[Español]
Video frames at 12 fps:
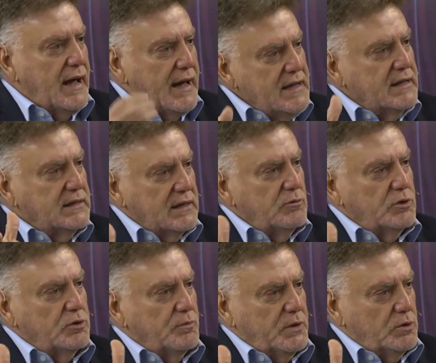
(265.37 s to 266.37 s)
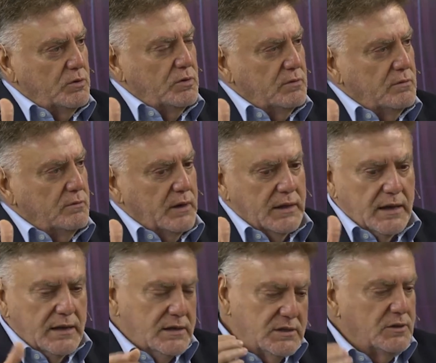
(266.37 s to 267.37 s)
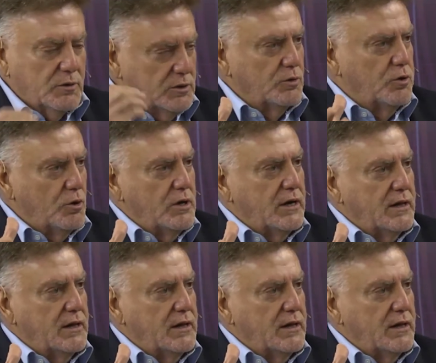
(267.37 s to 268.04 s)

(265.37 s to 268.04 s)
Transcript: Ahí está nuestro petróleo, ¿verdad? Es decir, nuestros dólares.